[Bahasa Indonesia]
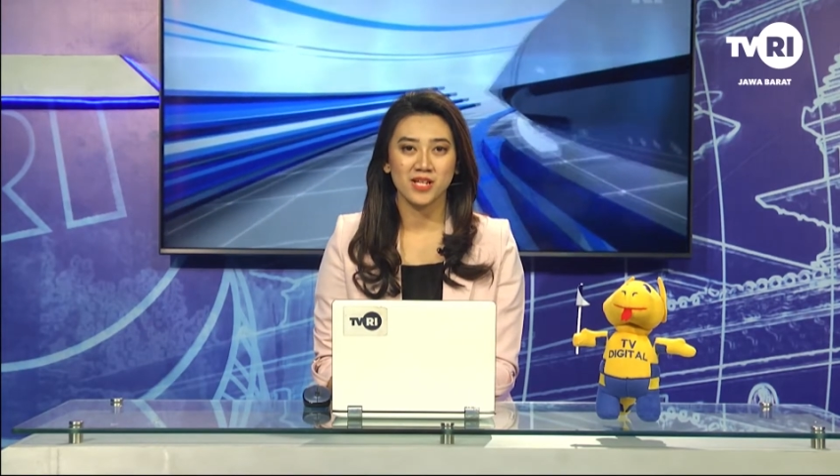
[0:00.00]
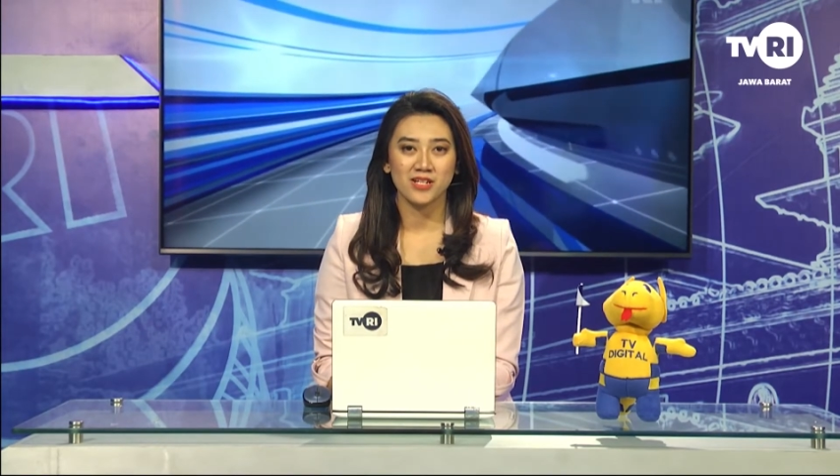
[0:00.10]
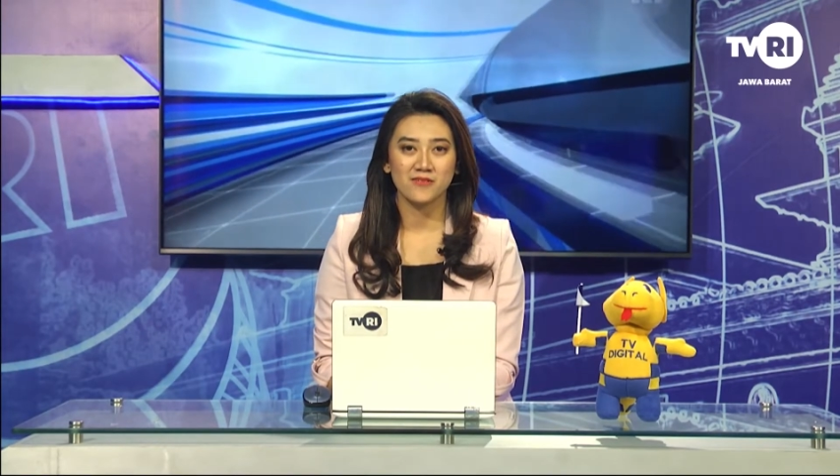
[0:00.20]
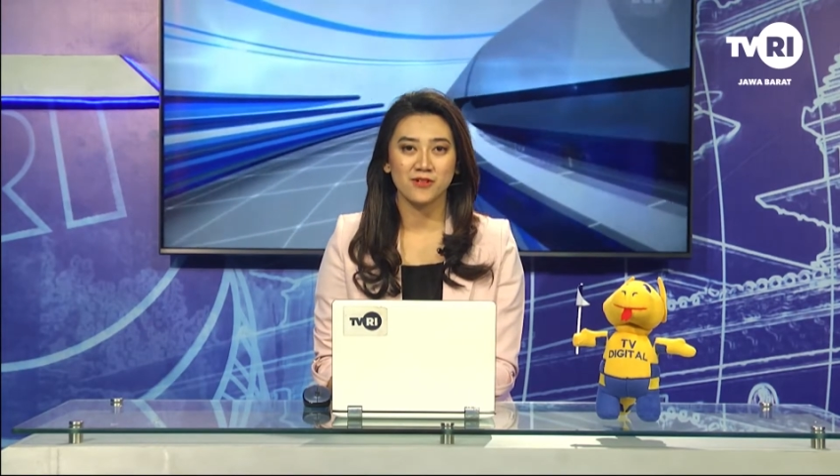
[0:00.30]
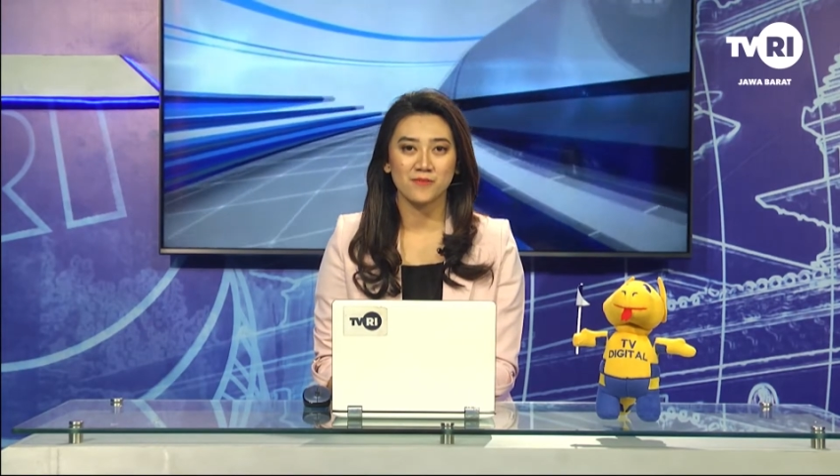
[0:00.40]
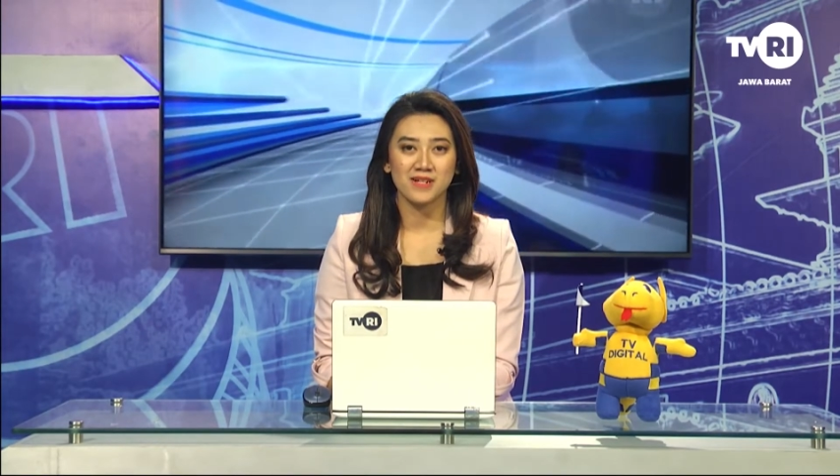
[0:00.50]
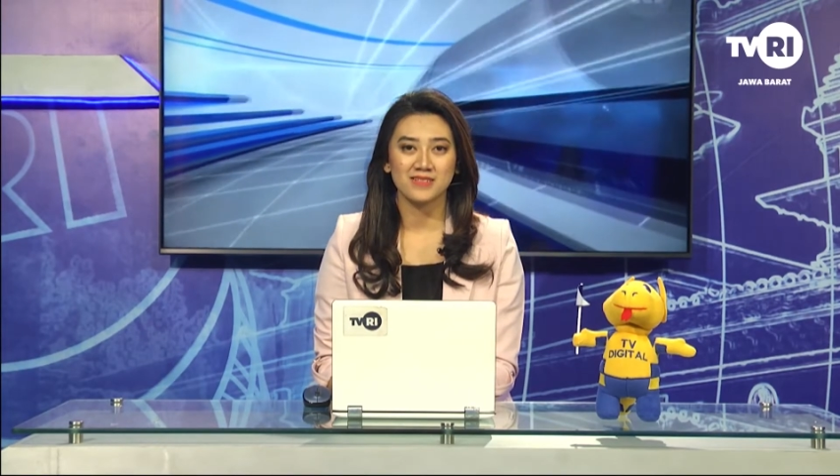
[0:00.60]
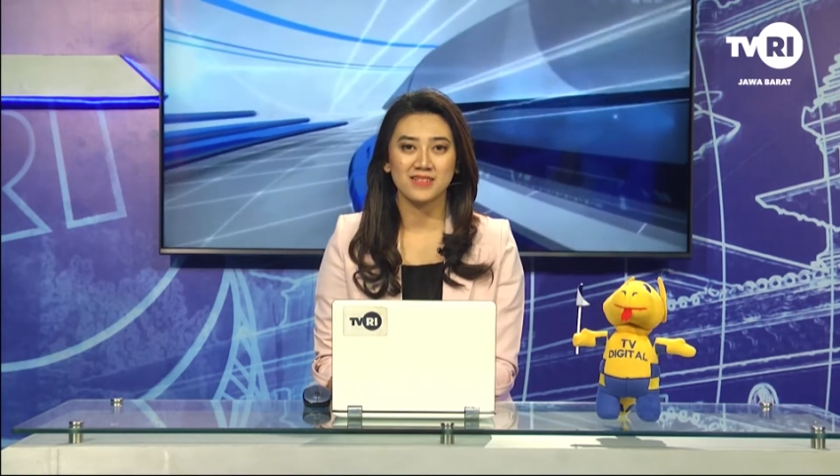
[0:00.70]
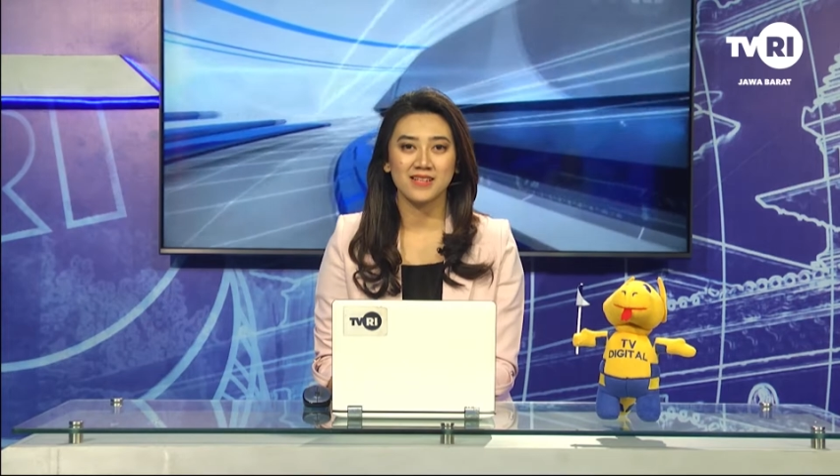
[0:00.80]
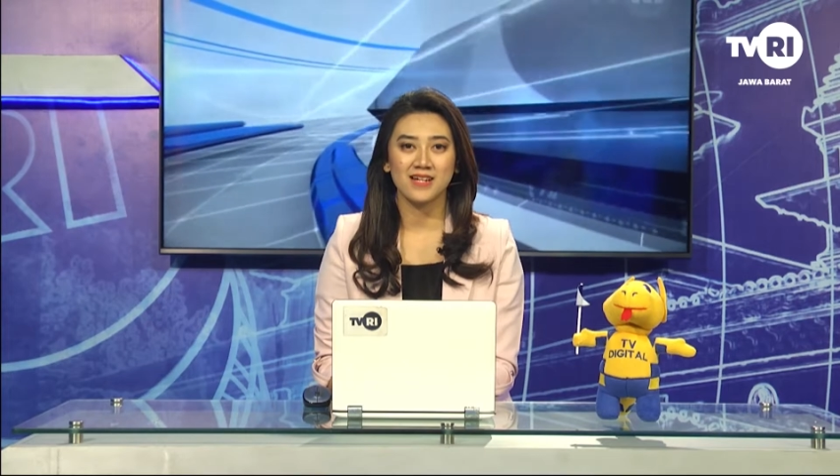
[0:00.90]

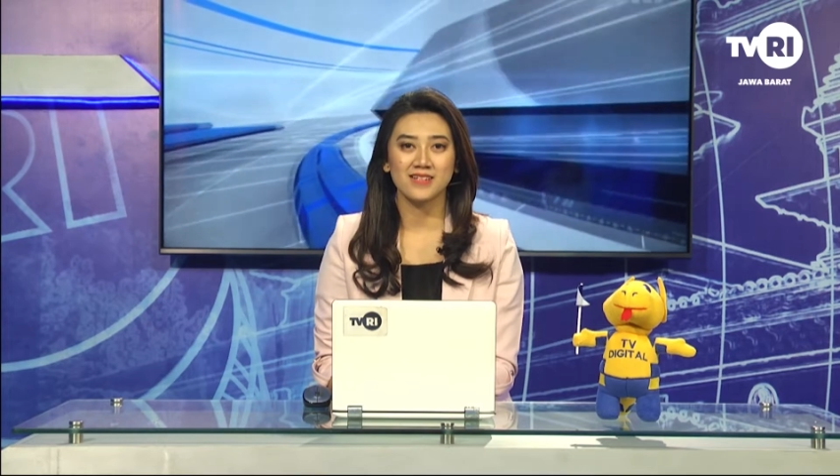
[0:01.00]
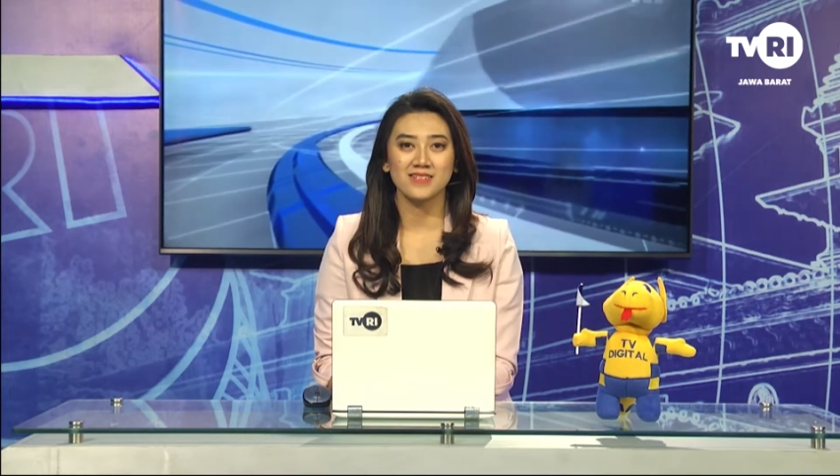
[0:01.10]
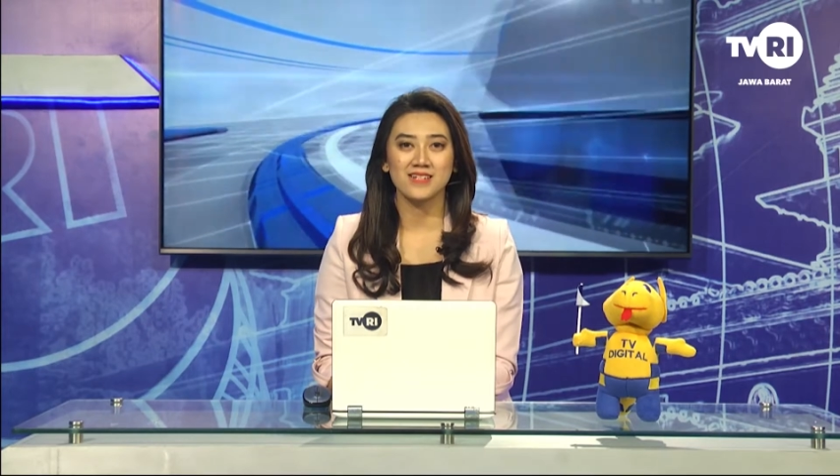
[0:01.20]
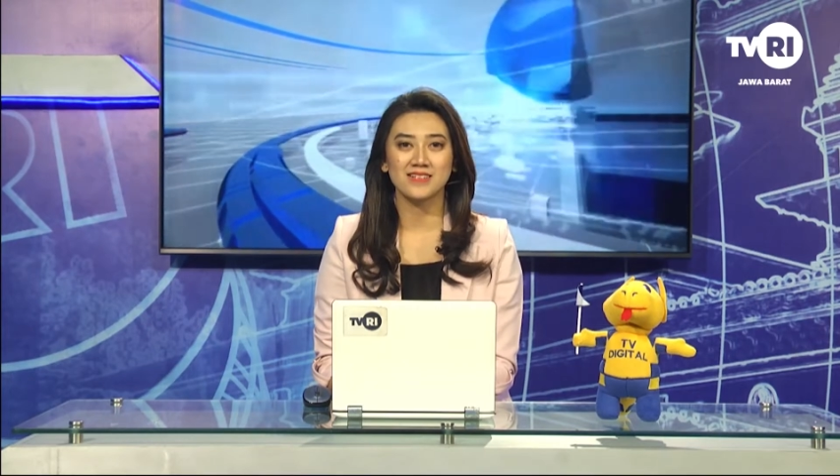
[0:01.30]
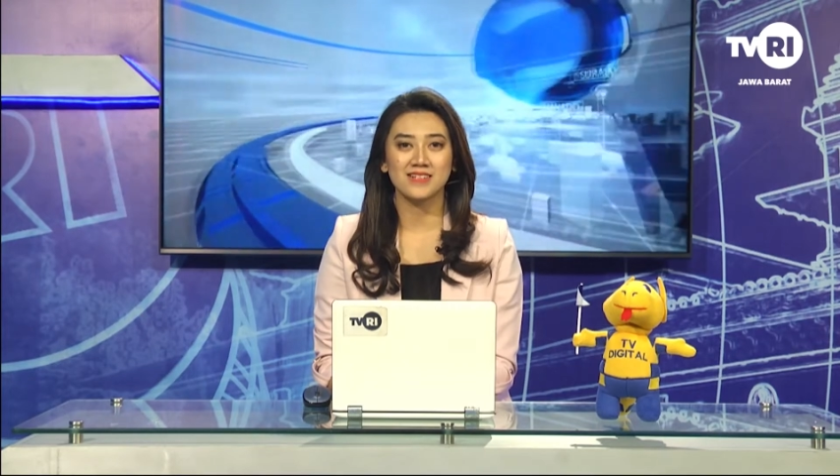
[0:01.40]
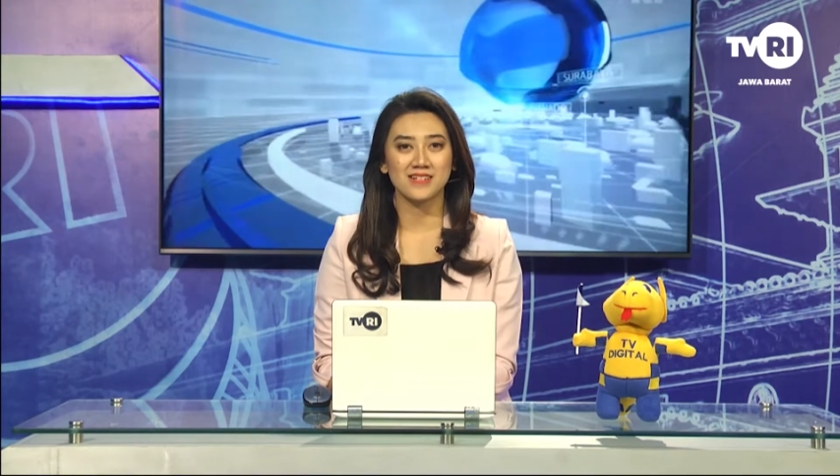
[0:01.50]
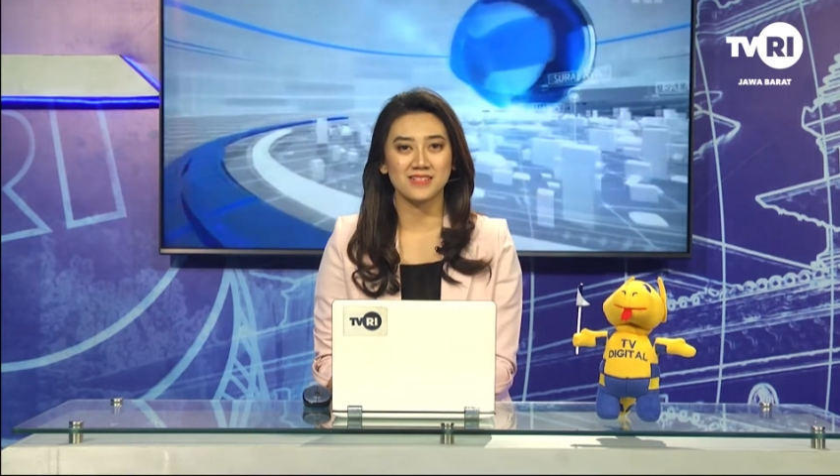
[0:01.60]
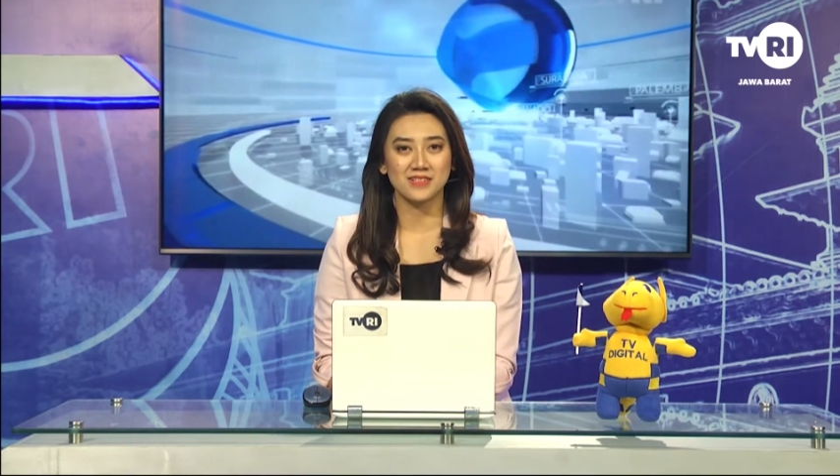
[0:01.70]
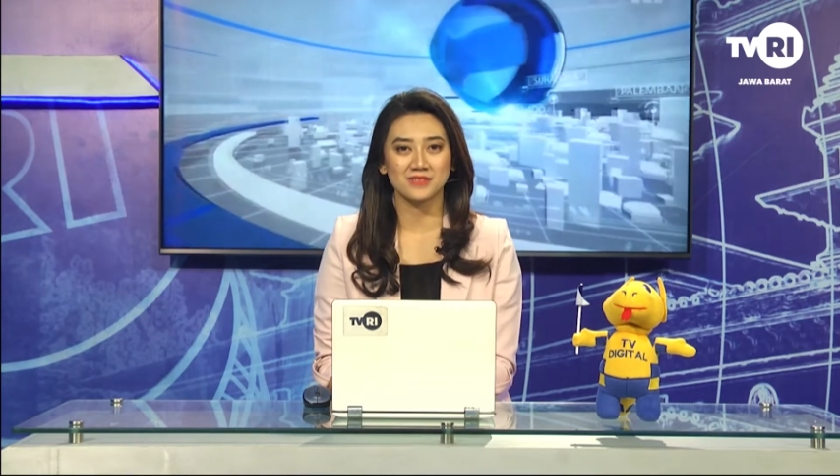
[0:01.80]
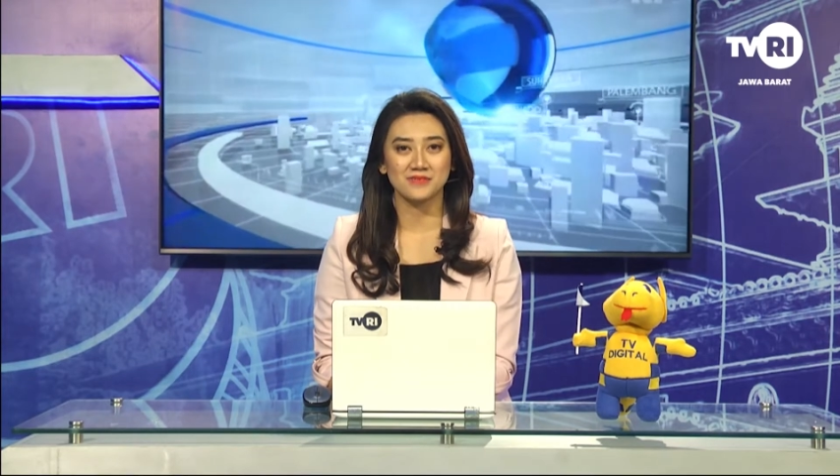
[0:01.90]
informasi lain diantaranya.